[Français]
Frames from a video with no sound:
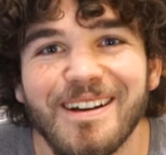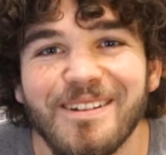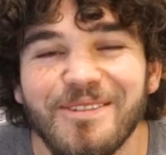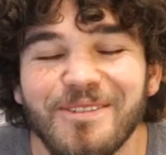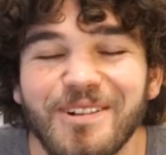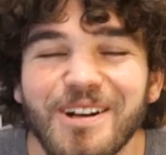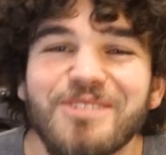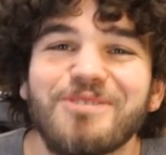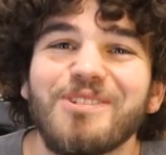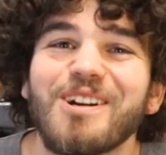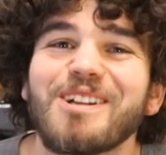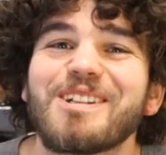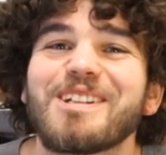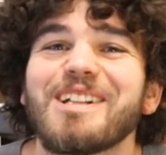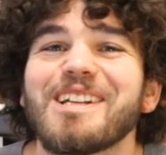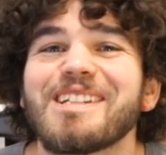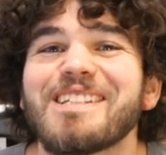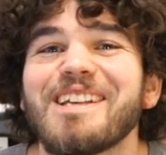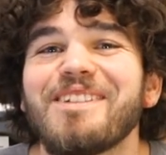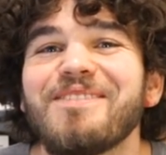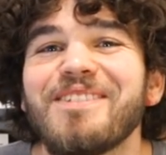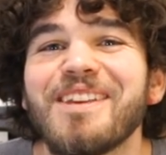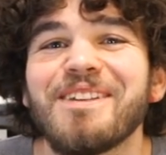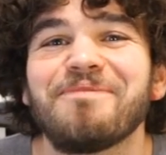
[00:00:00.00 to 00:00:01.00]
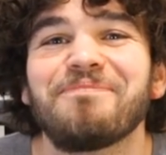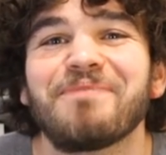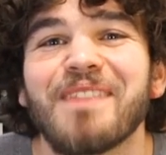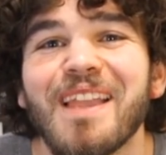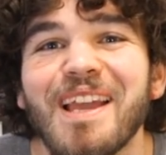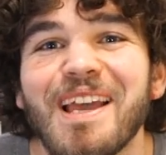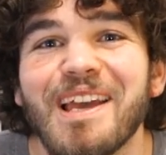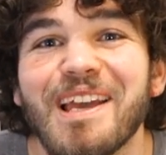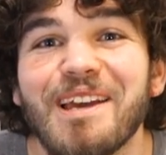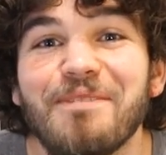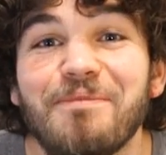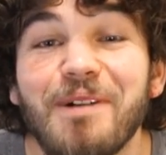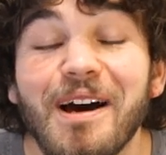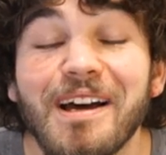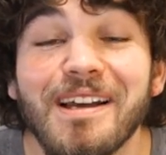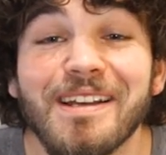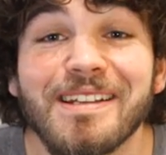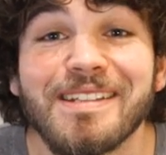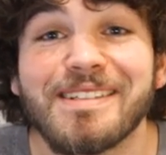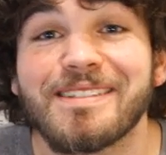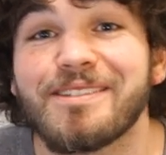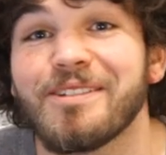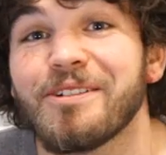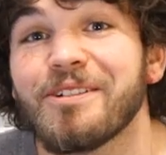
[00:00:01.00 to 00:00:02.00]
Wesh wesh les amis eh
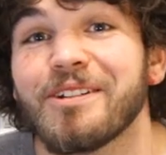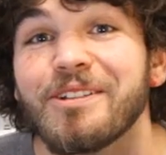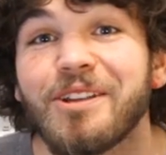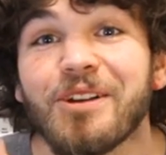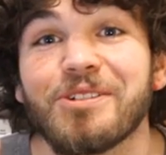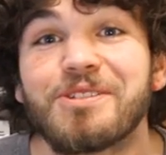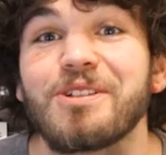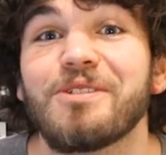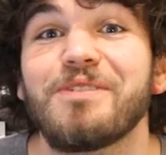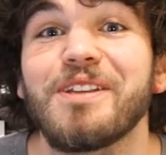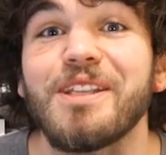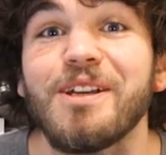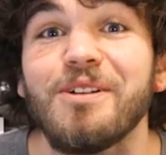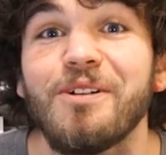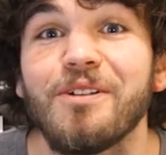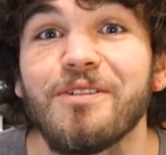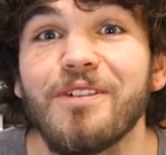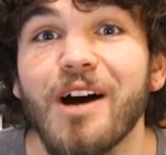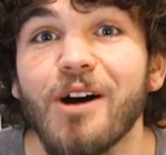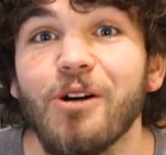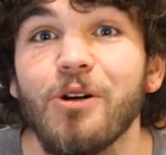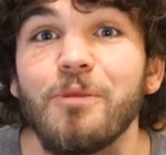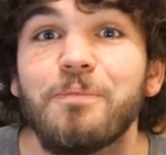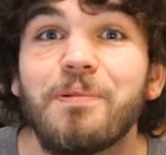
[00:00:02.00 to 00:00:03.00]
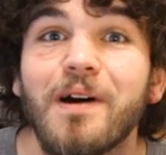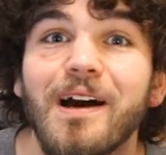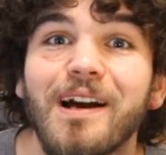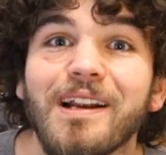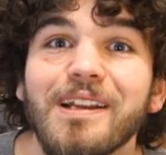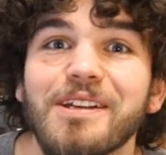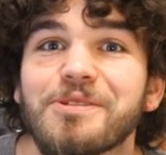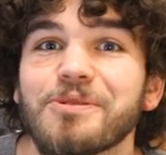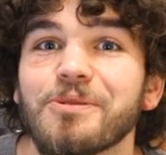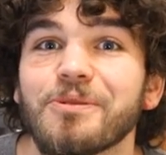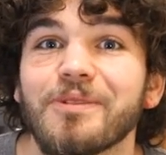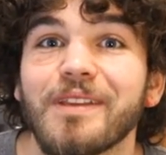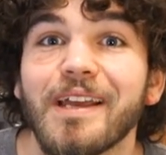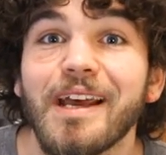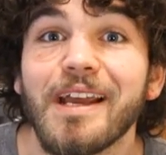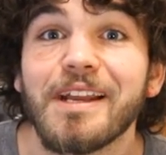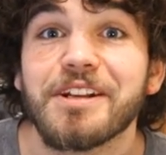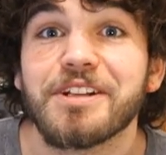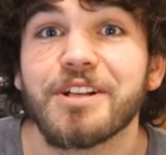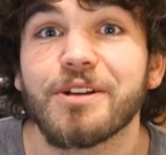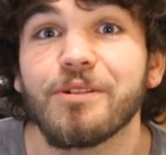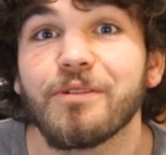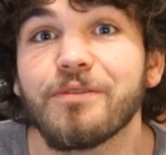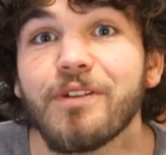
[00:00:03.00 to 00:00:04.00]
ben dans cette vidéo on va reparler
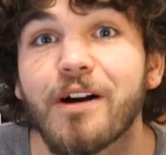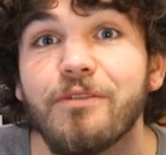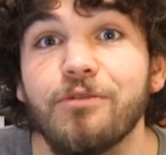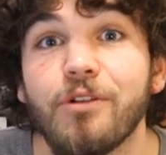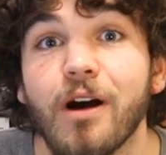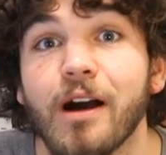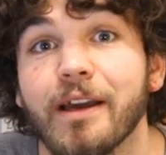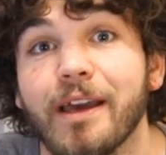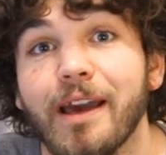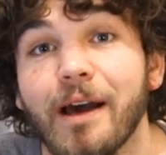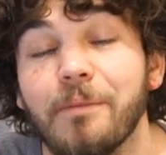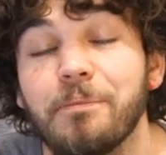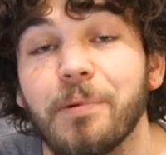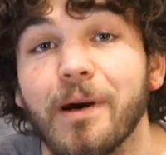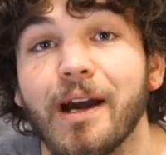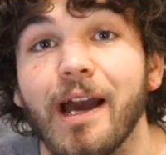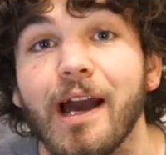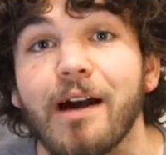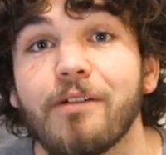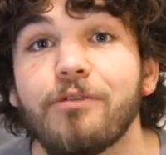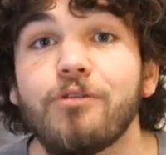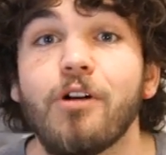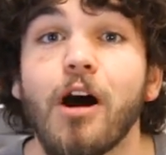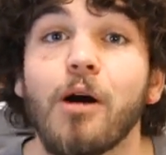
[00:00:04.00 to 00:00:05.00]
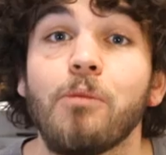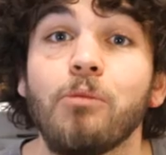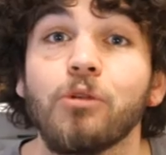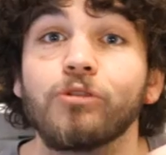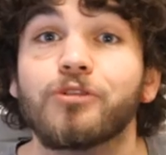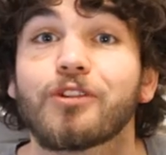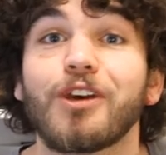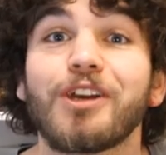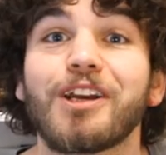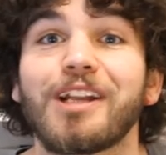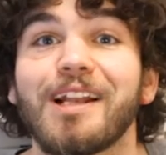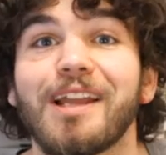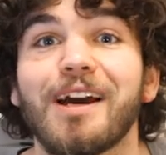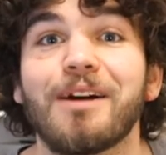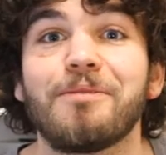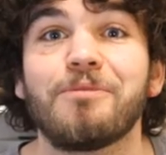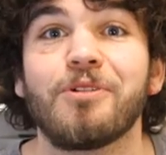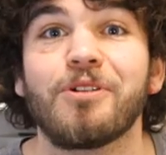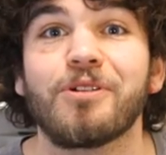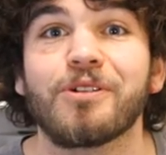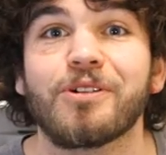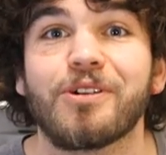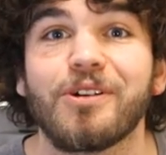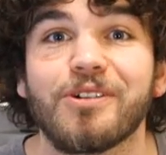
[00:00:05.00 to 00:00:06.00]
sondage et on va voir qu'après avoir montré
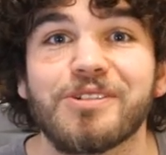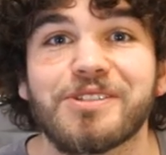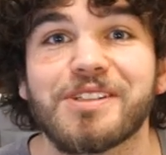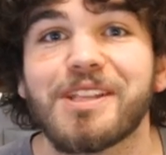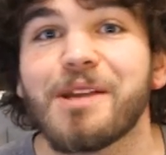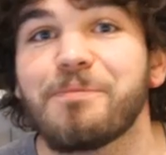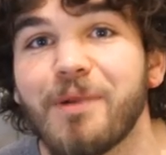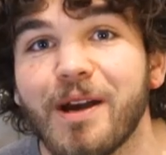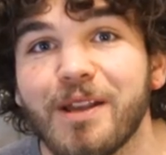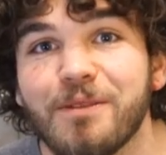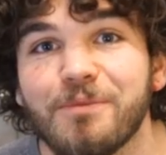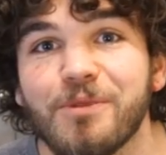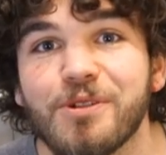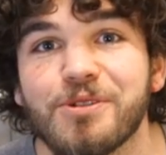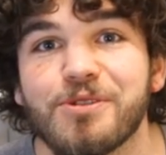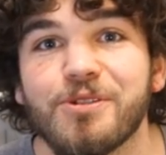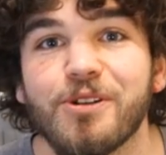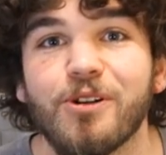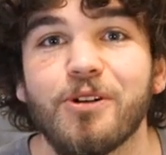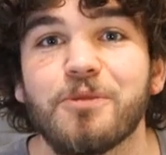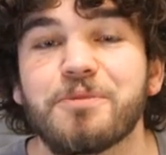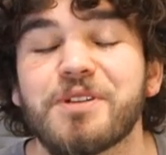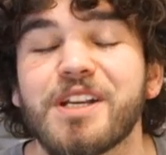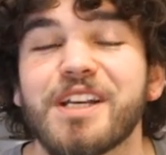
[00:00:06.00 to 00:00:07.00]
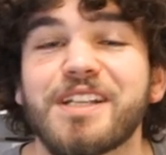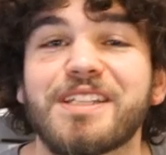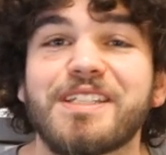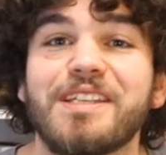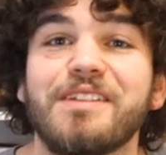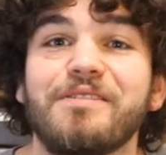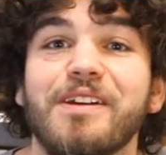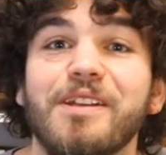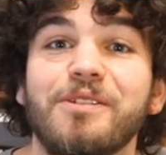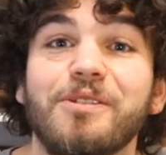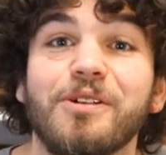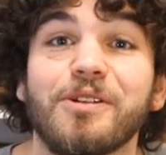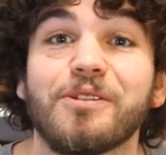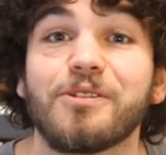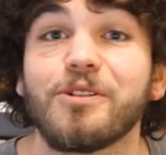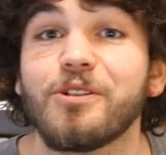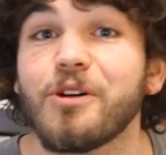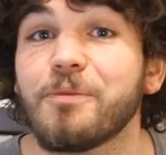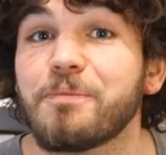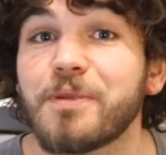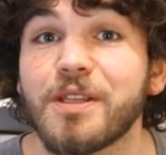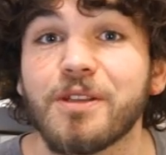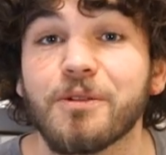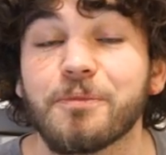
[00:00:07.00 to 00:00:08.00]
clairement que c'était pas une mesure objective et neutre de
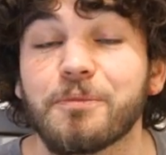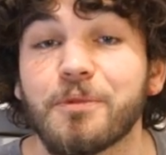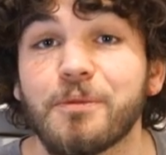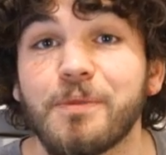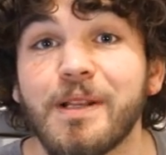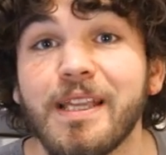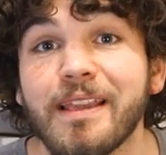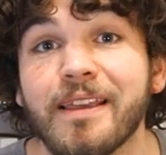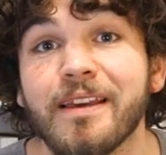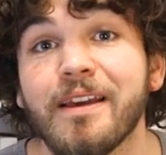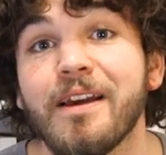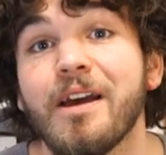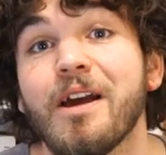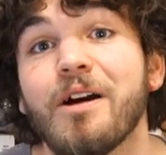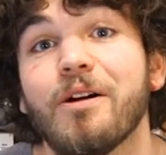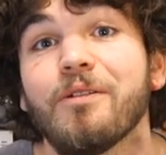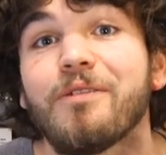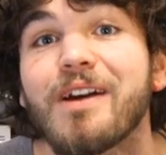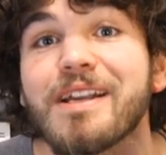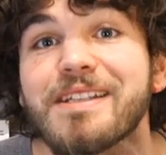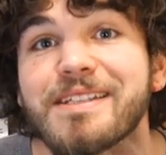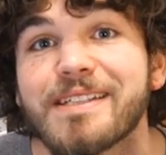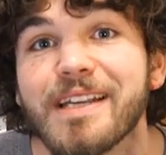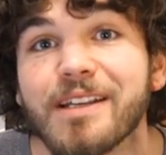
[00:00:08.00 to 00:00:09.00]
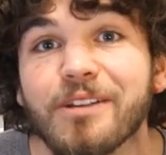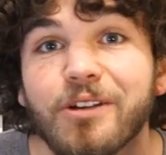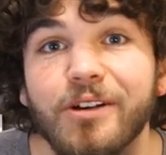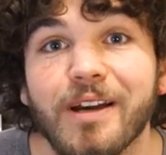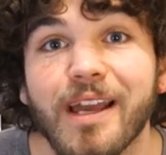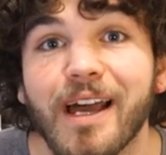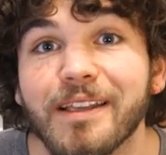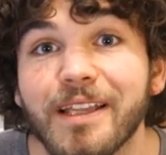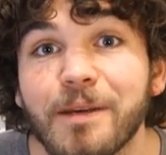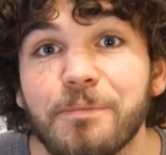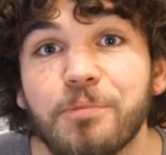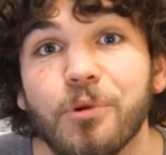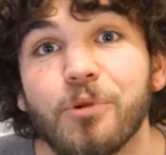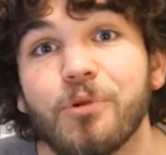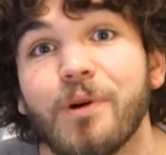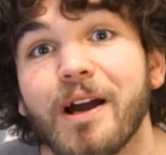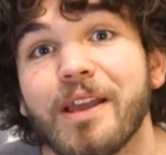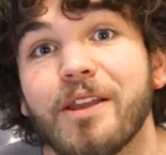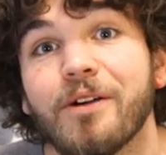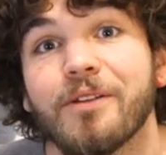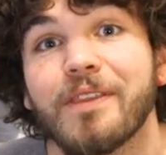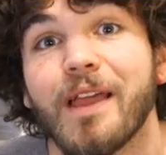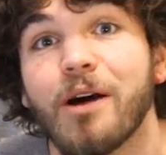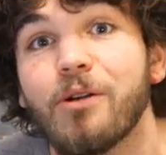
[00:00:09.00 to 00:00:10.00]
l'opinion publique, on va essayer de regarder
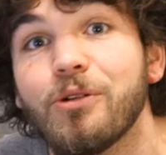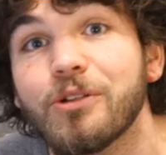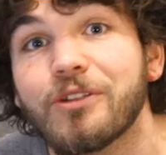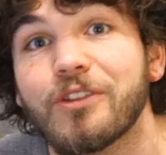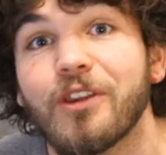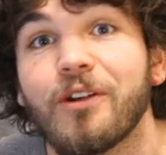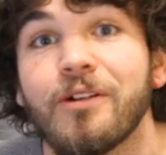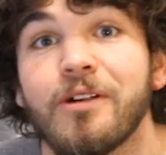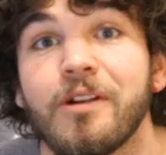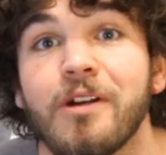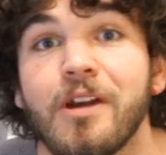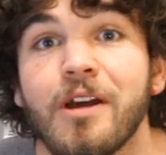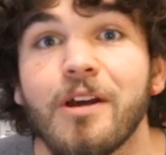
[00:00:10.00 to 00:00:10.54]
pourquoi il y en a autant.